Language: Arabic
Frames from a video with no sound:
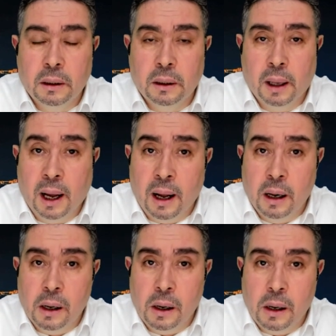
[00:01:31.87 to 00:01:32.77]

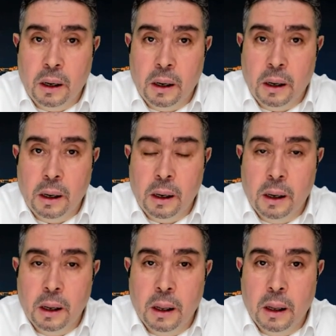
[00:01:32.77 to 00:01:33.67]
ها
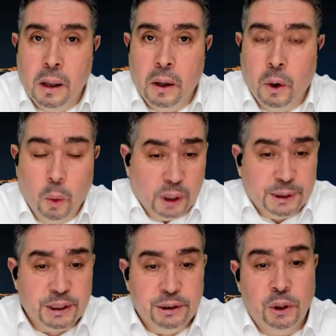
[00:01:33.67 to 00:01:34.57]

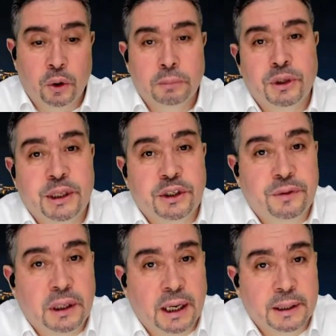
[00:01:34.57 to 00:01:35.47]
وقتاش نديروا
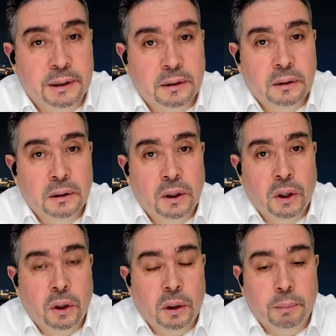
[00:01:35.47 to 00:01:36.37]
مستشفيات
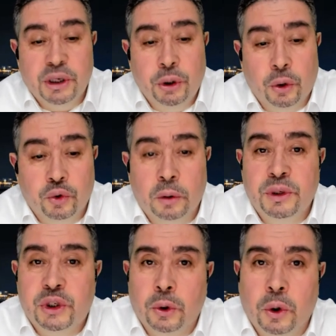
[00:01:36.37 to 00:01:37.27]
باش يعودوا
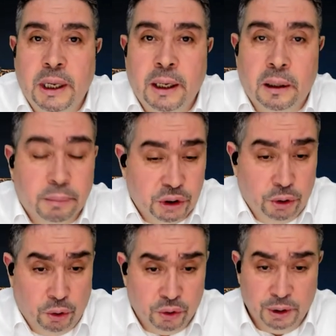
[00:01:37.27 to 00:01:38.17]
المسؤولين باش
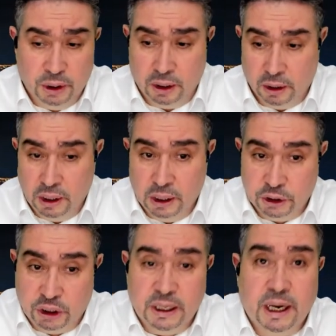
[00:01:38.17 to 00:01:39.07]
يعود
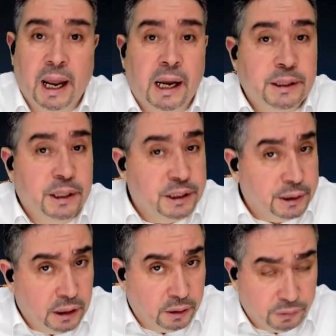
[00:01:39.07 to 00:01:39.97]
شنقريحه يدير
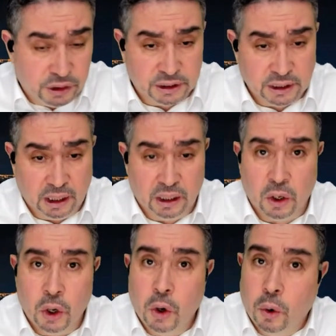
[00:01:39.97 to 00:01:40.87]
سنيه في الجزائر
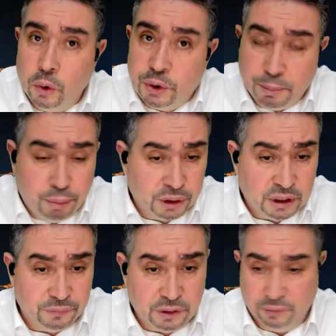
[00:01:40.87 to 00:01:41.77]
وتبون
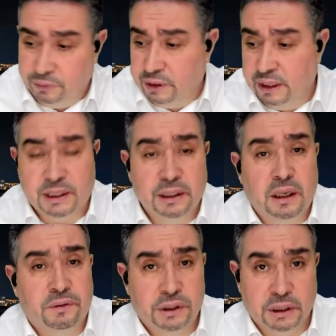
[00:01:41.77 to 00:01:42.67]
كيف كيف يدير سنيه
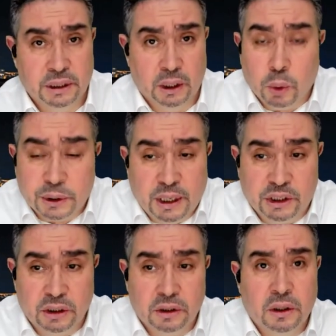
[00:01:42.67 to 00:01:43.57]
في الجزائر وقتاش
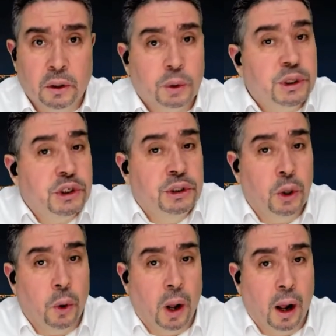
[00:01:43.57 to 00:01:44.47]
وقتاش
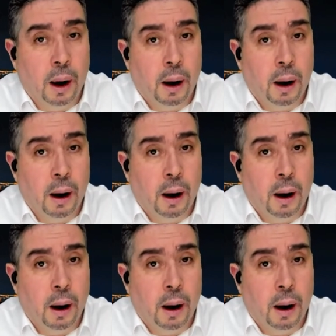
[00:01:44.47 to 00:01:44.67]
نديروها